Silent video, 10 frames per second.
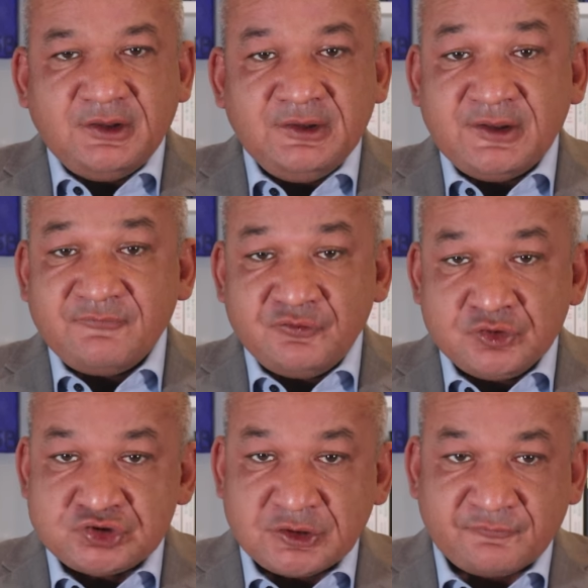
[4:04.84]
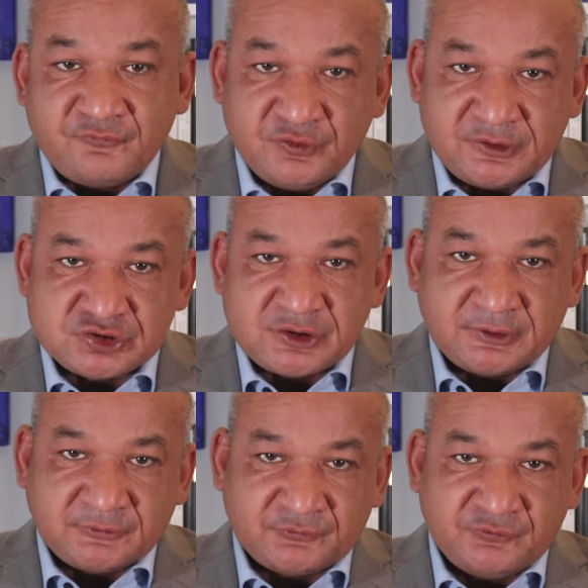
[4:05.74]
In der Wirtschaft führt der
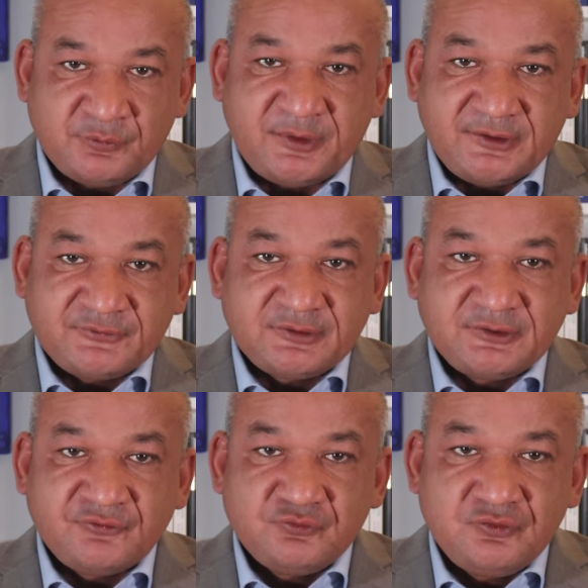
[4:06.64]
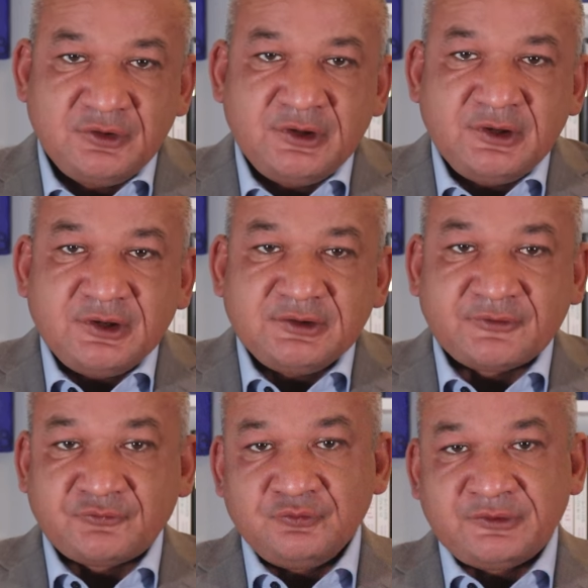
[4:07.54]
Status quo Bias dazu,
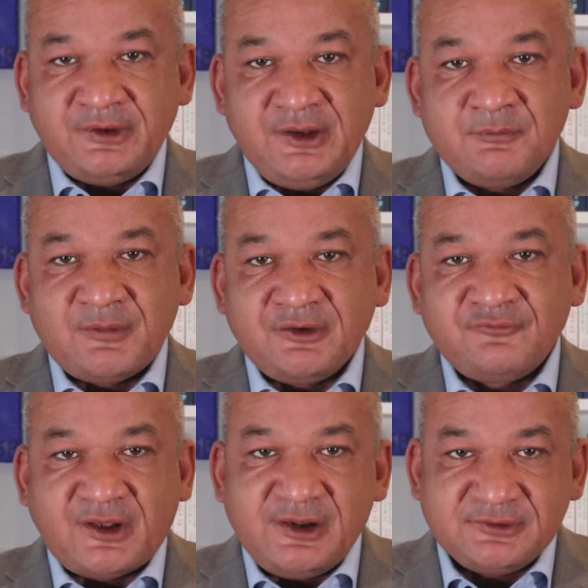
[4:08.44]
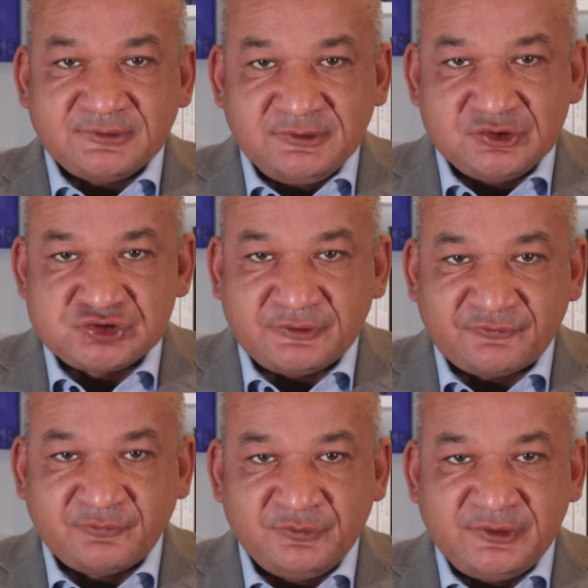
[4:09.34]
dass Unternehmen an veralteten
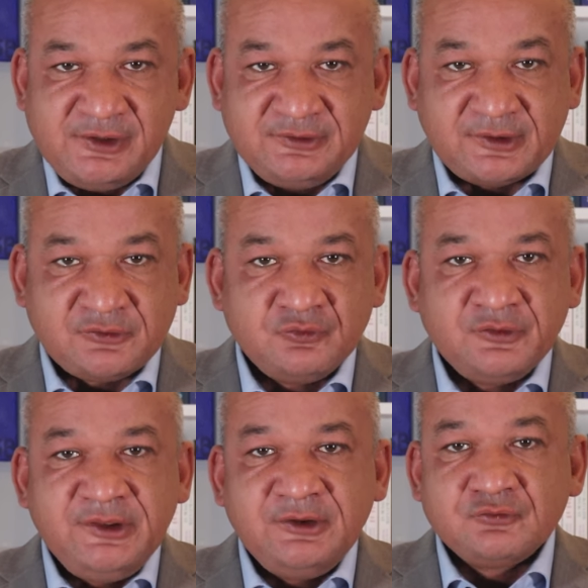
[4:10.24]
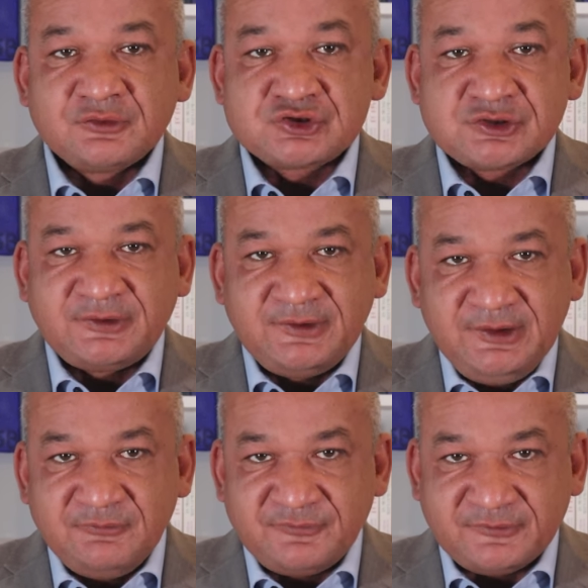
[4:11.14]
Geschäftsmodellen, Technologien oder
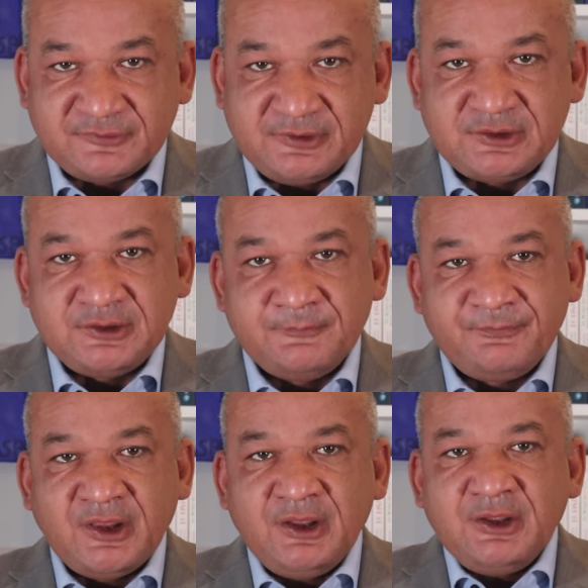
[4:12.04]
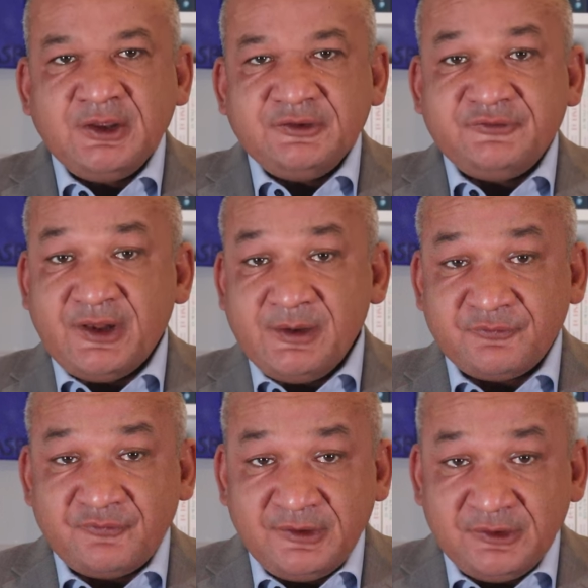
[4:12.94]
Strategien festhalten
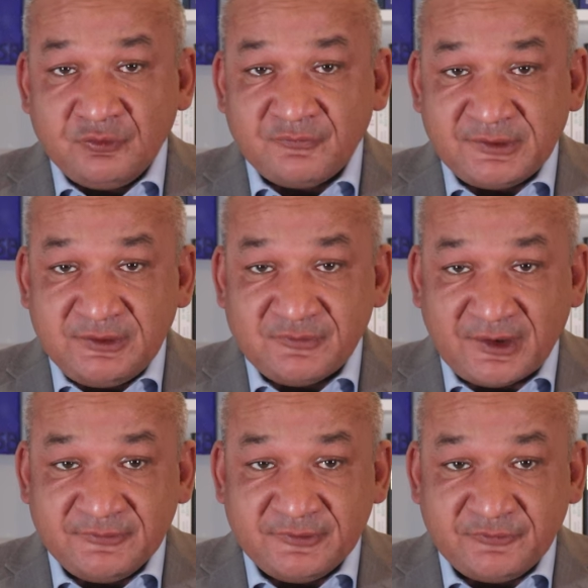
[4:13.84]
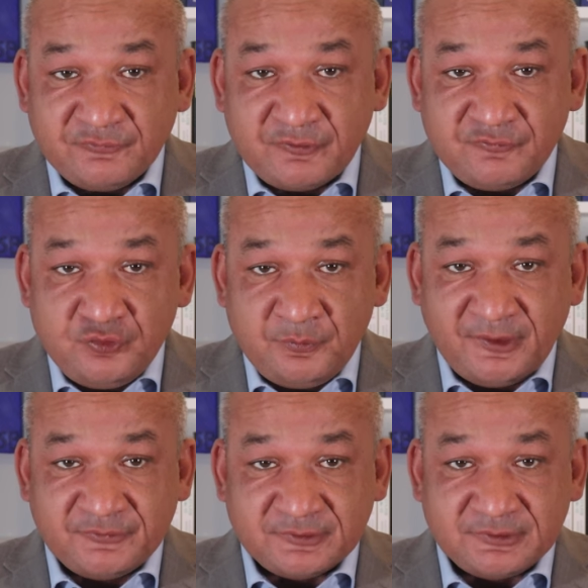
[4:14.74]
selbst wenn innovative Ansätze
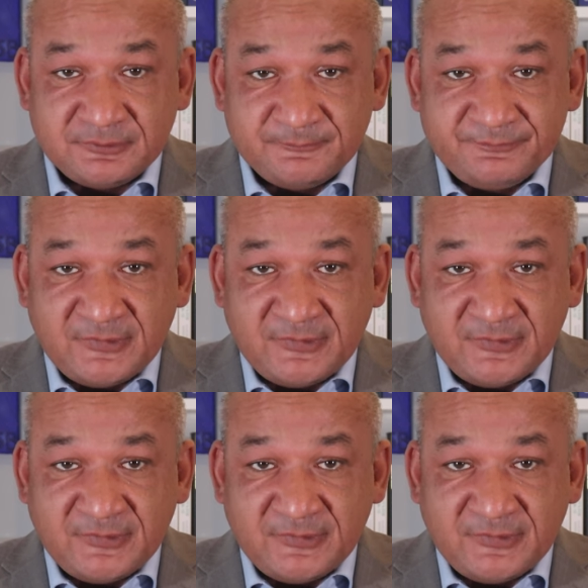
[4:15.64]
verfügbar sind.